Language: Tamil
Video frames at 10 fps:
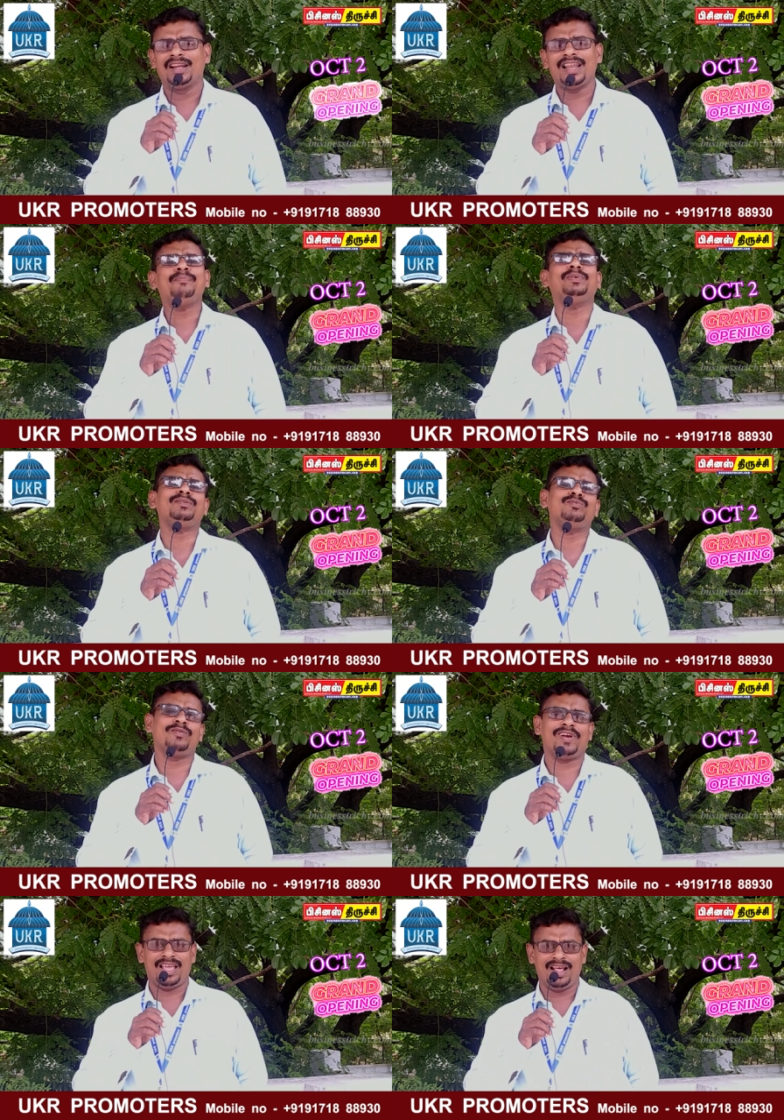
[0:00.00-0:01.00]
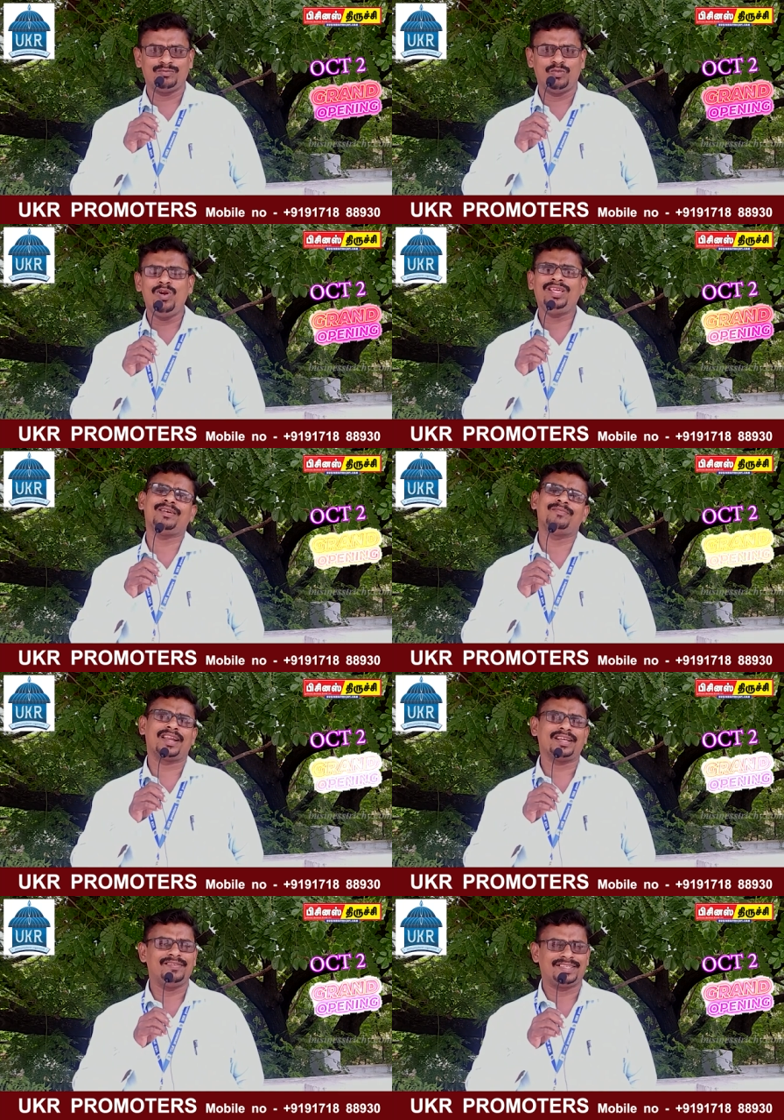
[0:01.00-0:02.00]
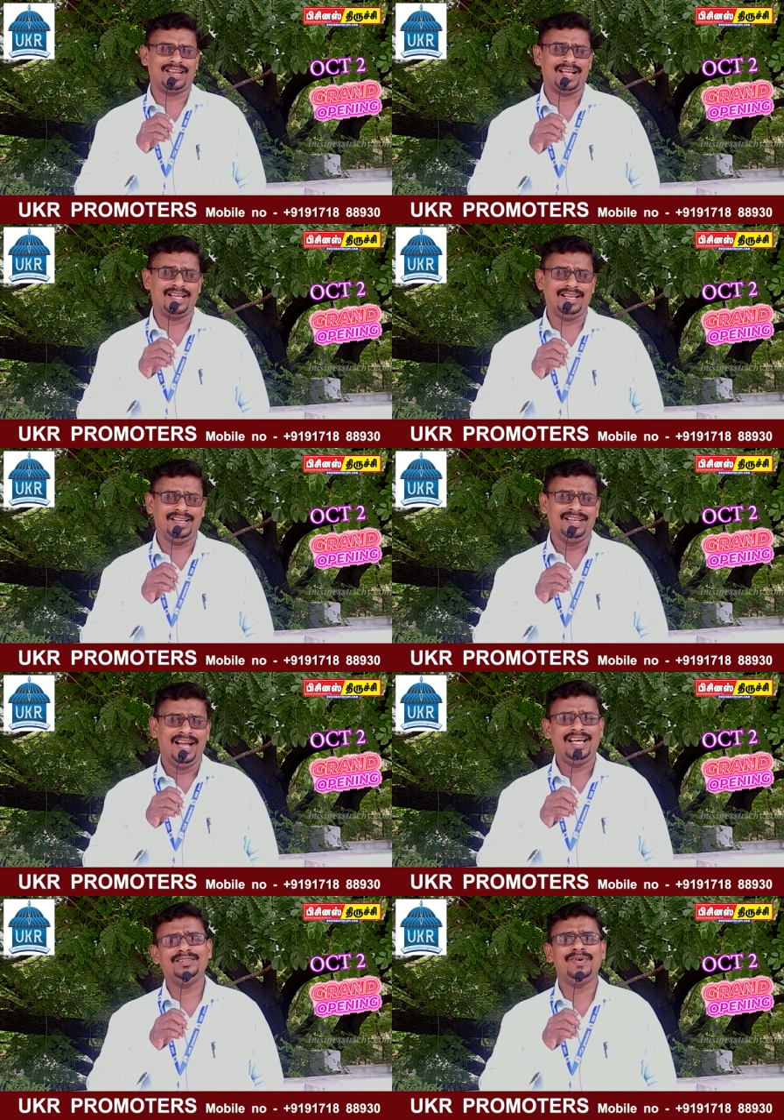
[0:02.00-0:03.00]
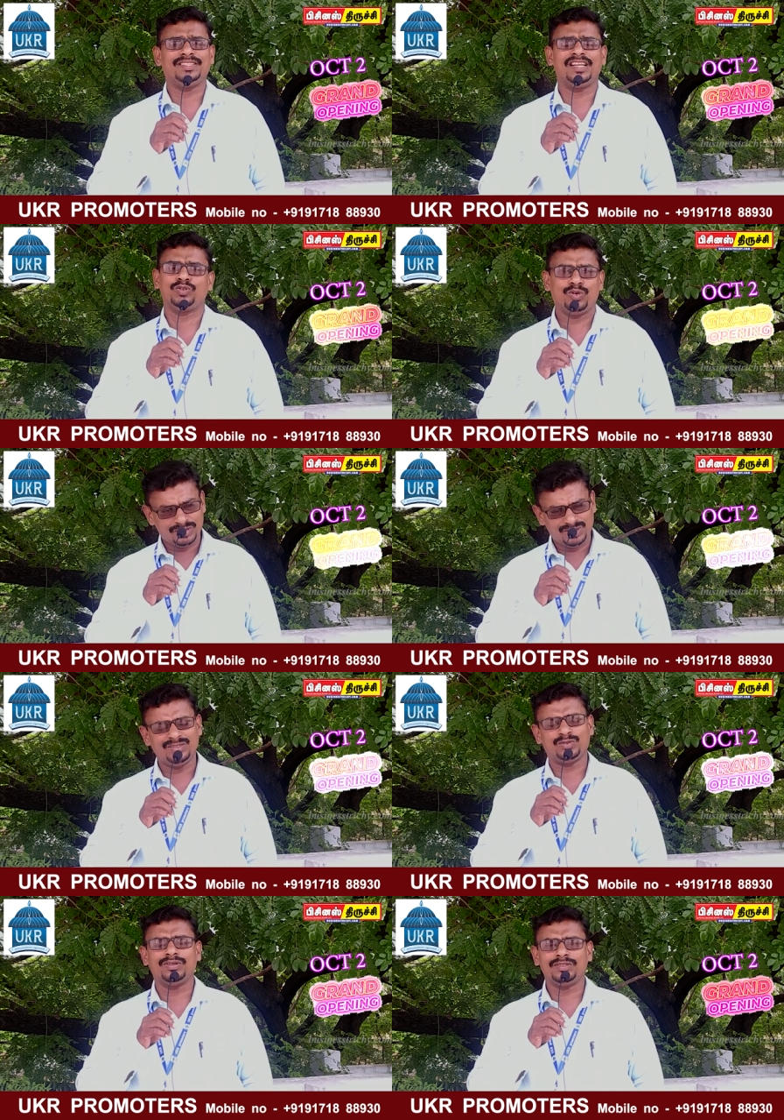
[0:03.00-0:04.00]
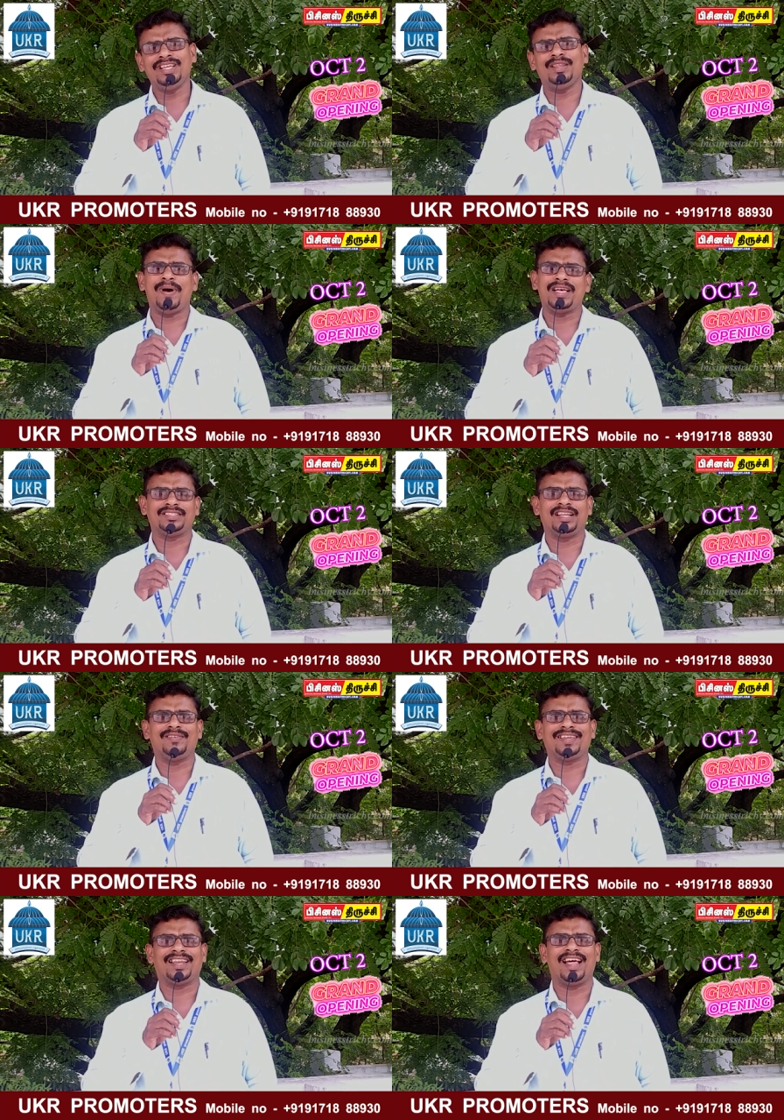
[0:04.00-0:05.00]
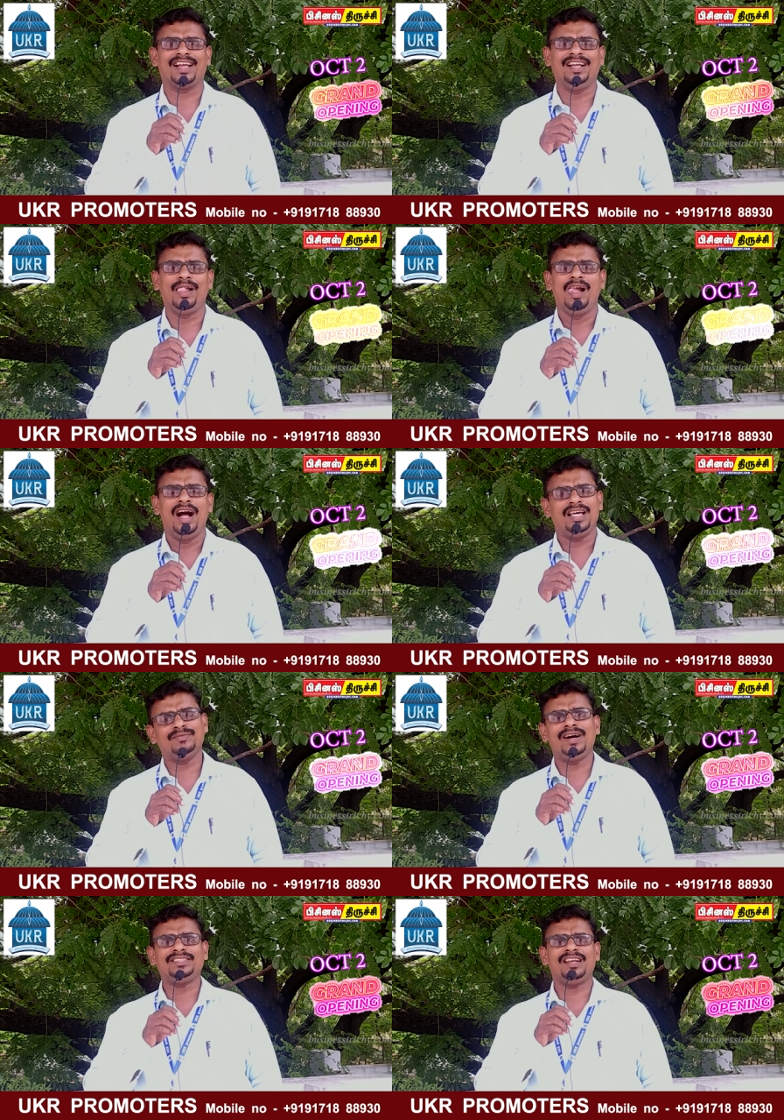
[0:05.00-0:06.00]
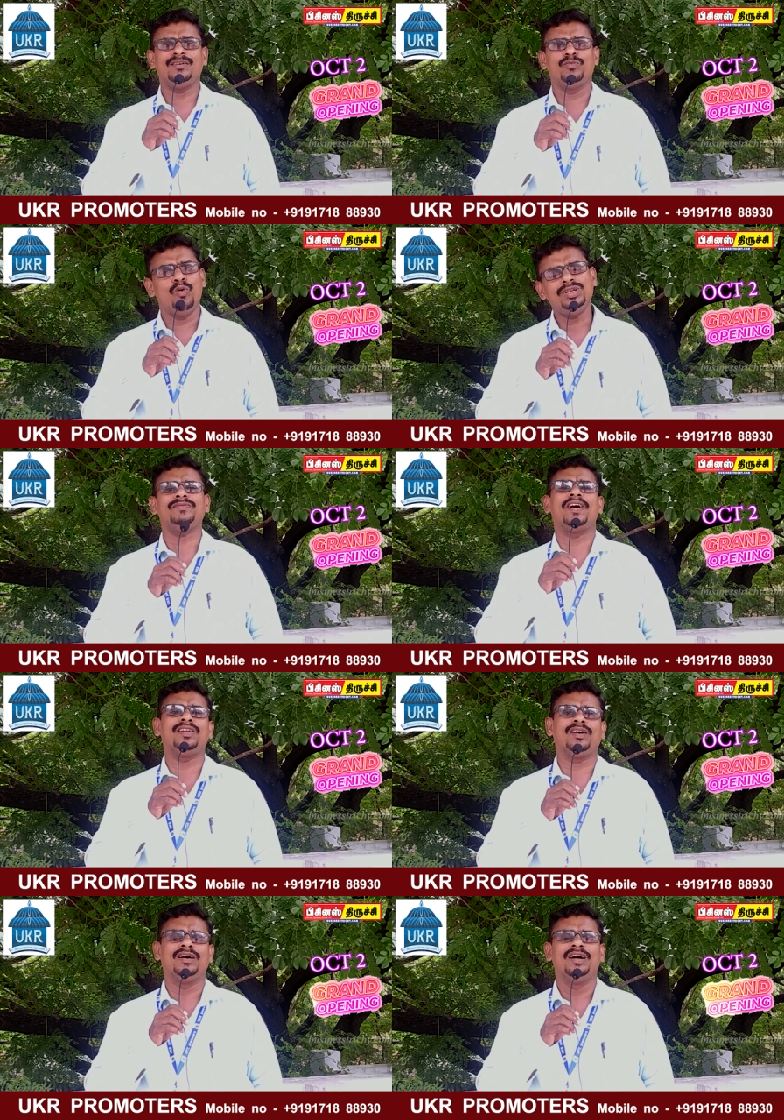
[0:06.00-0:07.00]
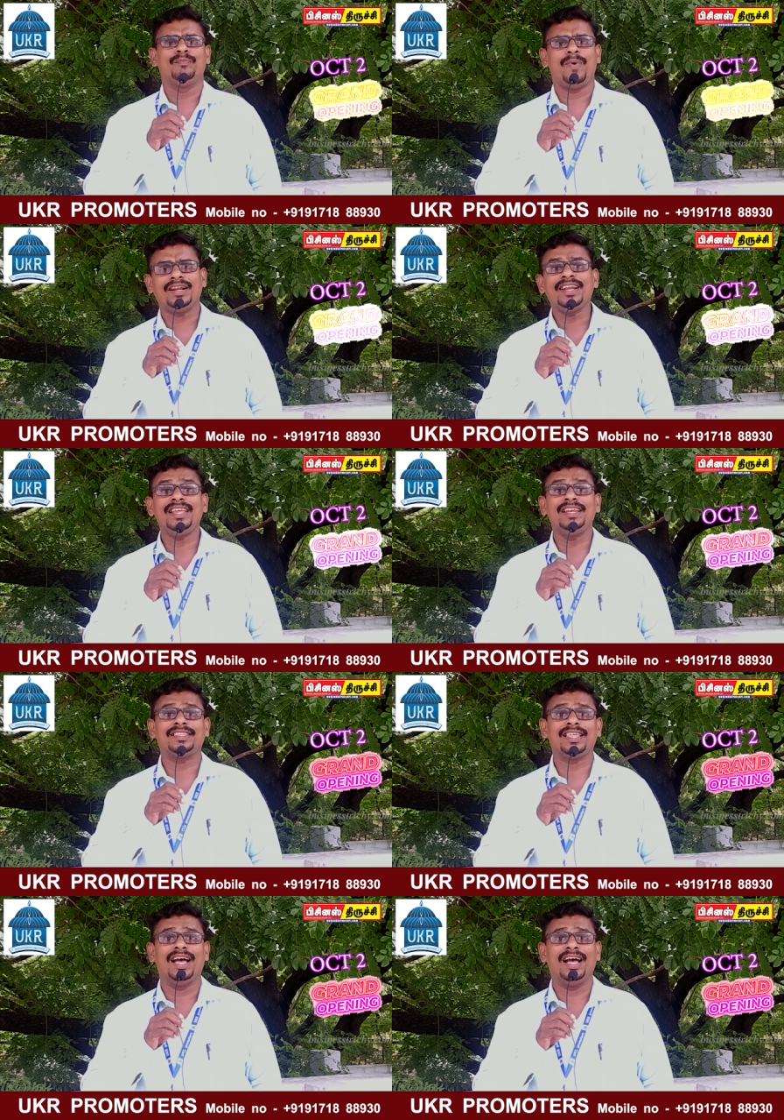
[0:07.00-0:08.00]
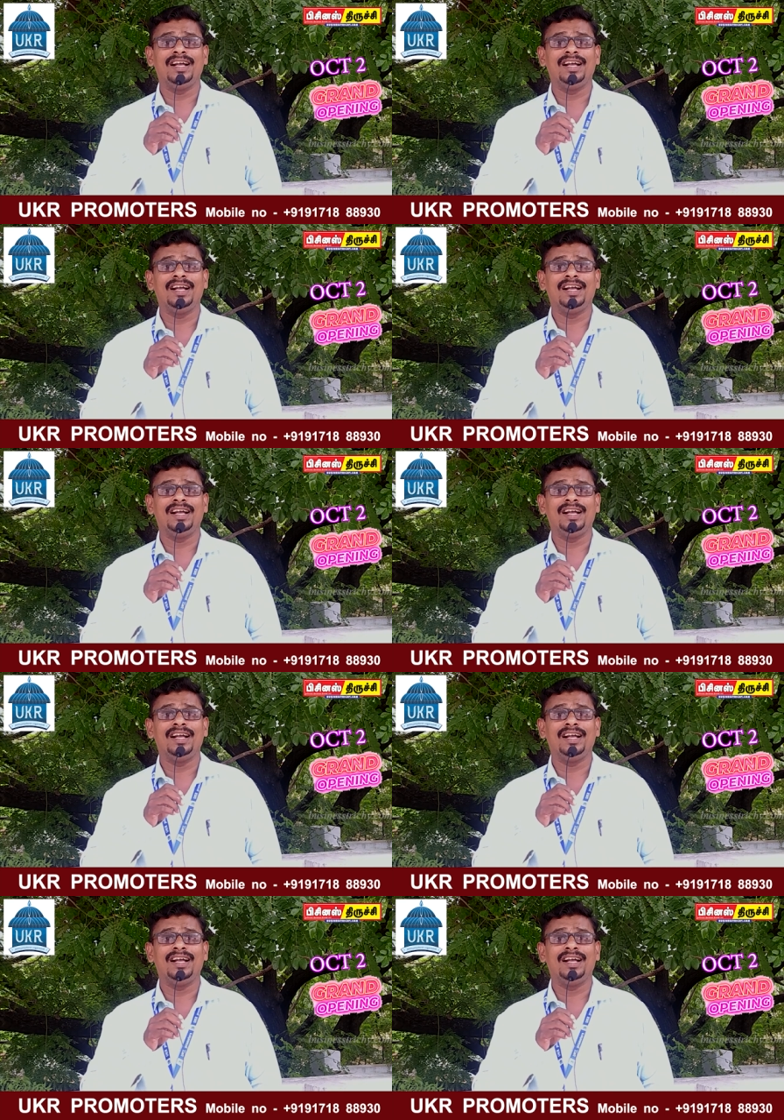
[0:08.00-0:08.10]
நாற்பத்தி மூணு வகையான மூலிகை மரங்கள் வைக்கிறாங்க அது மாத்திரம் சொட்டு சொட்டு நீர் பாசனங்கள் வைக்கிறாங்க அது மாத்திர மூன்று வருடம் பண்ணை இல்லத்தை